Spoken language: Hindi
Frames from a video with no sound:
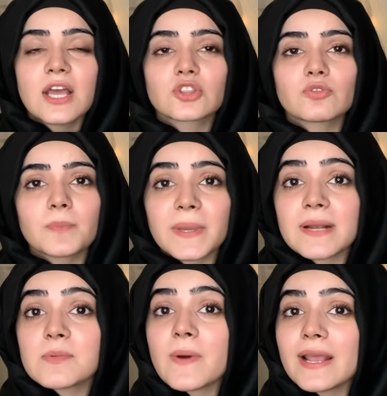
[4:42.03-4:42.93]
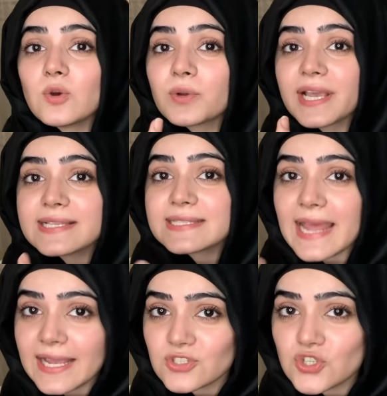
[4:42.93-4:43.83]
तो वो मेरा मोबाइल हो गया
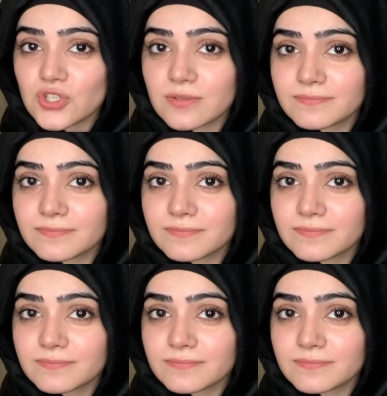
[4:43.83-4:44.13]
स्नैच